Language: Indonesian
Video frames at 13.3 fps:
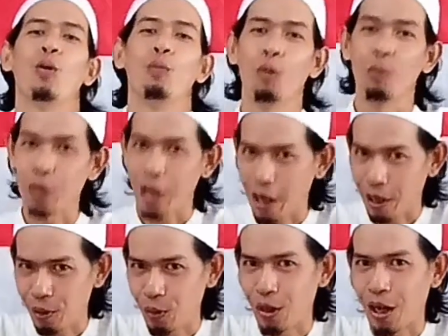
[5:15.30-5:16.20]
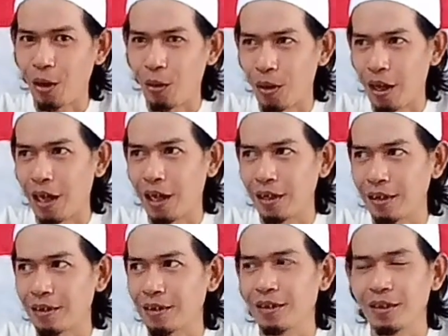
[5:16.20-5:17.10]
umumnya orang-orang
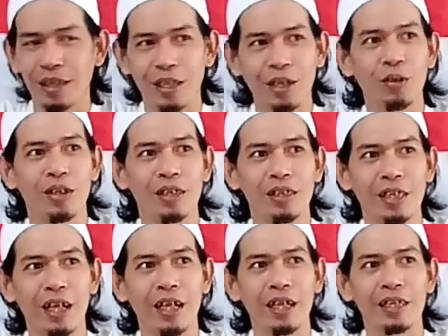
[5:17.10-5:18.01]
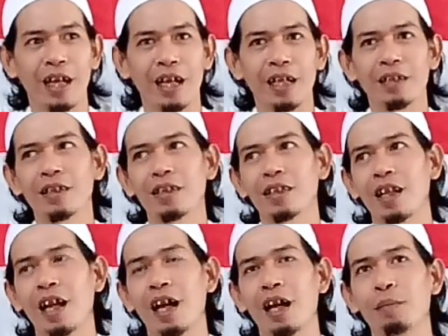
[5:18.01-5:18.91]
Indonesia yang
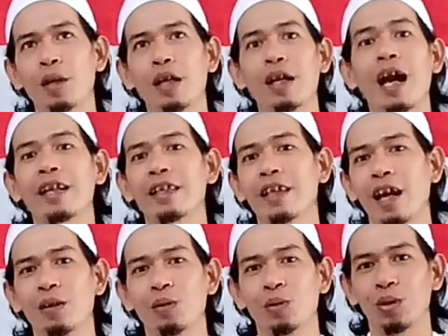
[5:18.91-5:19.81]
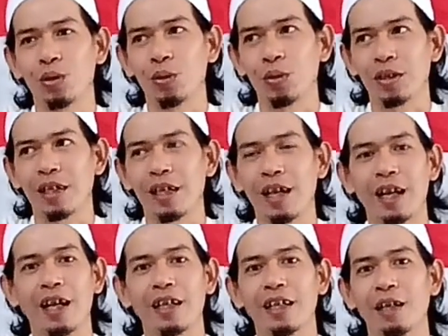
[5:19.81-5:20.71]
telah berkarya untuk
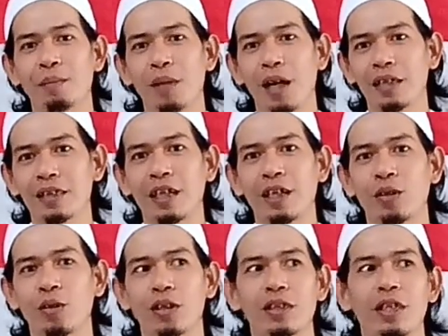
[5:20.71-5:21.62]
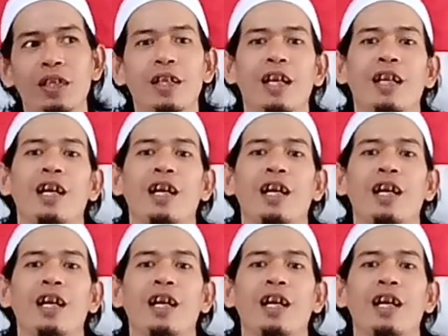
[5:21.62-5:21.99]
negara dan bangsa Indonesia dengan